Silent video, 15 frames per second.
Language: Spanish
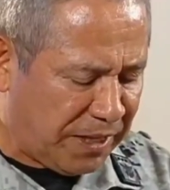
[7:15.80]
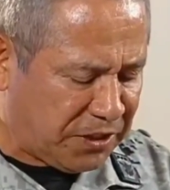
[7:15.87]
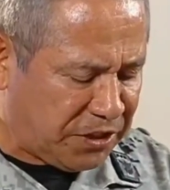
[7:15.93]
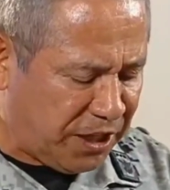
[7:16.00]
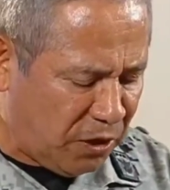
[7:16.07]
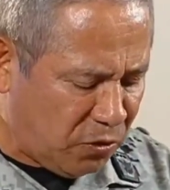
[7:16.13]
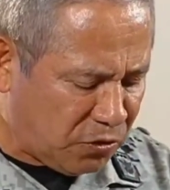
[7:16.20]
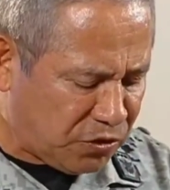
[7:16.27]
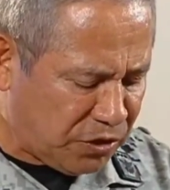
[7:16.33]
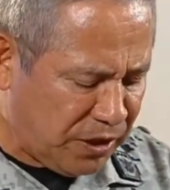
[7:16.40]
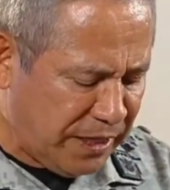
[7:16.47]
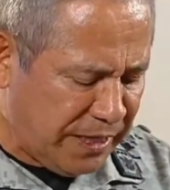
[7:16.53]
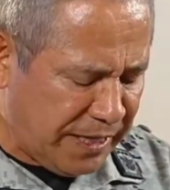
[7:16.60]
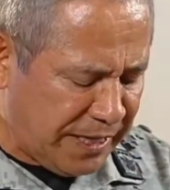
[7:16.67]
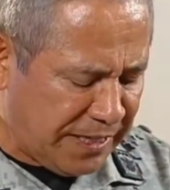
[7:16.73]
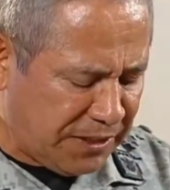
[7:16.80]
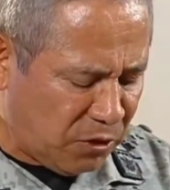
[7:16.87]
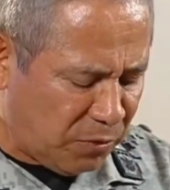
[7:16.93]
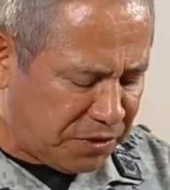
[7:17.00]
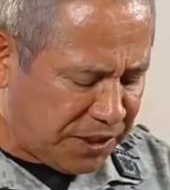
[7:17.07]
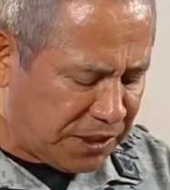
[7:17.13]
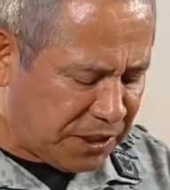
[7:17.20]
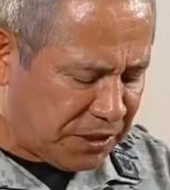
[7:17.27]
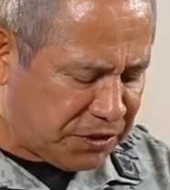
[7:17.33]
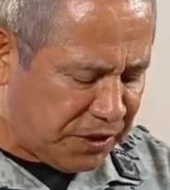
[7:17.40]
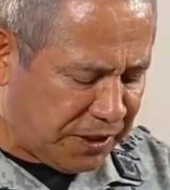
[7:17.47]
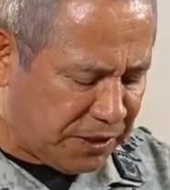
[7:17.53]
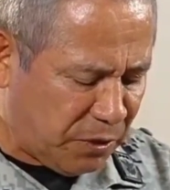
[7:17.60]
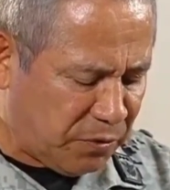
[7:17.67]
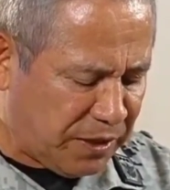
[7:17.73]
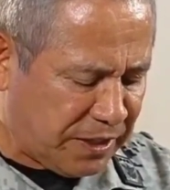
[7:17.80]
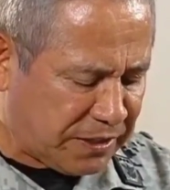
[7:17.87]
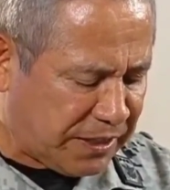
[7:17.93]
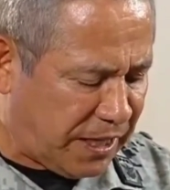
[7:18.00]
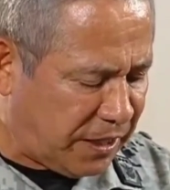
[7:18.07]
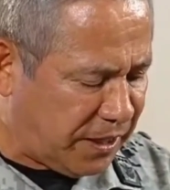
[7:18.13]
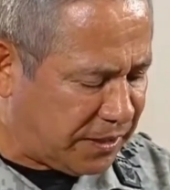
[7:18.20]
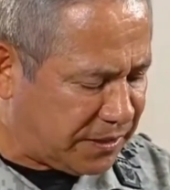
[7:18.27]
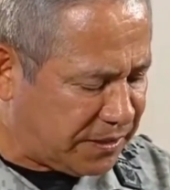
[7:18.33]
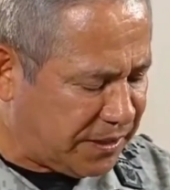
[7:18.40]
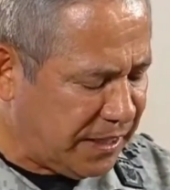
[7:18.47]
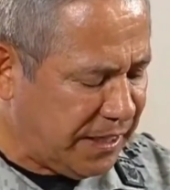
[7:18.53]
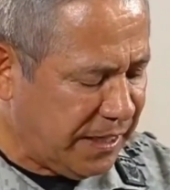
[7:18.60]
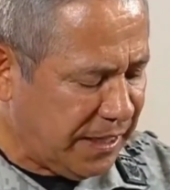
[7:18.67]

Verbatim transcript: plantíos en 931 hectáreas.